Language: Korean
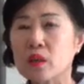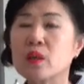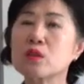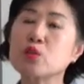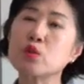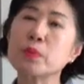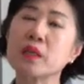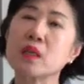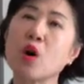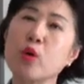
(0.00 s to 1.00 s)
그래서 술
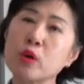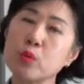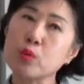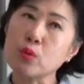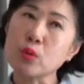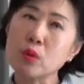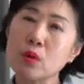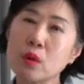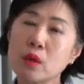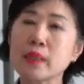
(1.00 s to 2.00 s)
빚기가 어렵고
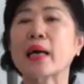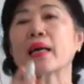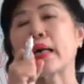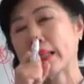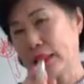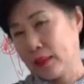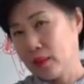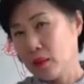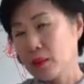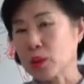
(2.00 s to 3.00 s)
약간
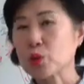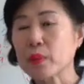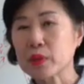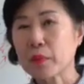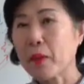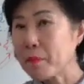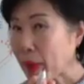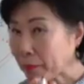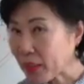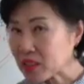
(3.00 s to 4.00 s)
죄송합니다만
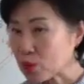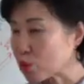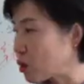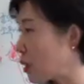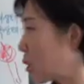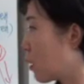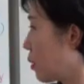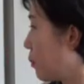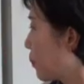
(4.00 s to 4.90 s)
맥빠질 수도 있는 거.